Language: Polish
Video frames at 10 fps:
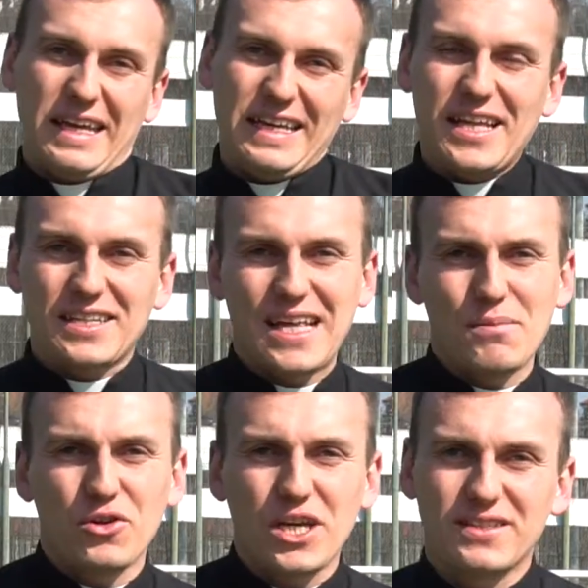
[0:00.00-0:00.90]
I tak
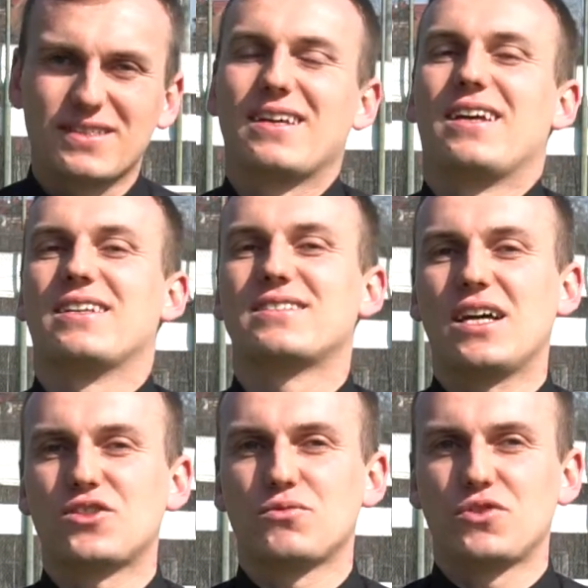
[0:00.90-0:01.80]
samo jest z
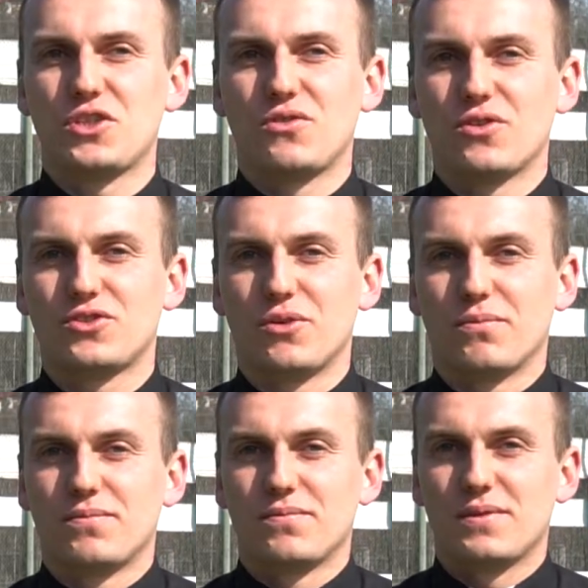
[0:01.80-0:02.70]
naszą codziennością.
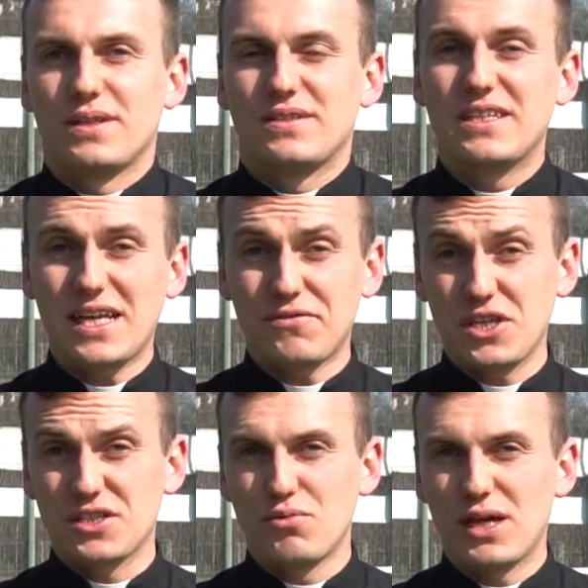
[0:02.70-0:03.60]
Nie
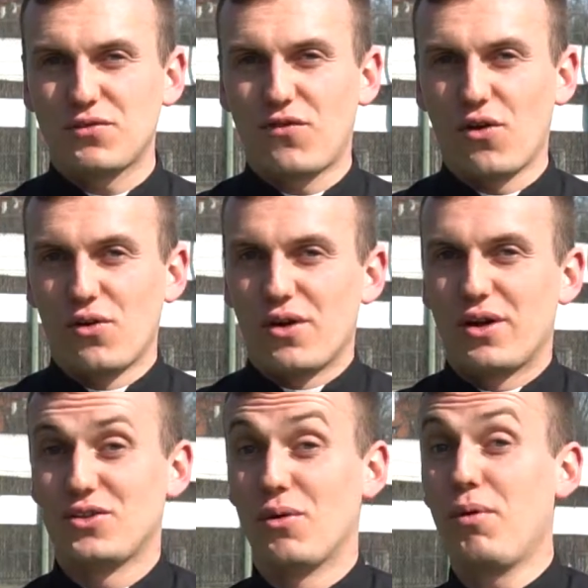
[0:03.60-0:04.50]
zawsze jest łatwo
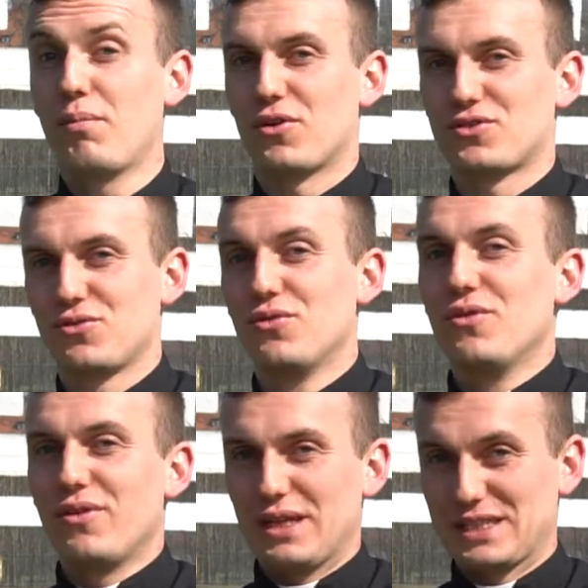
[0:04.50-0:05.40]
ją po prostu
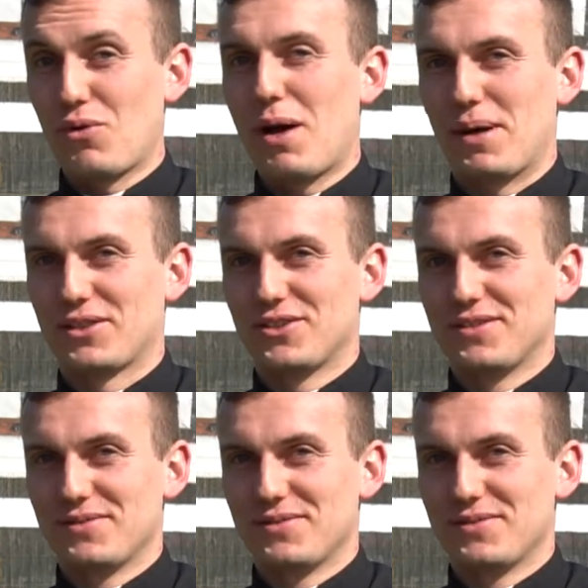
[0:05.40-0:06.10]
złapać.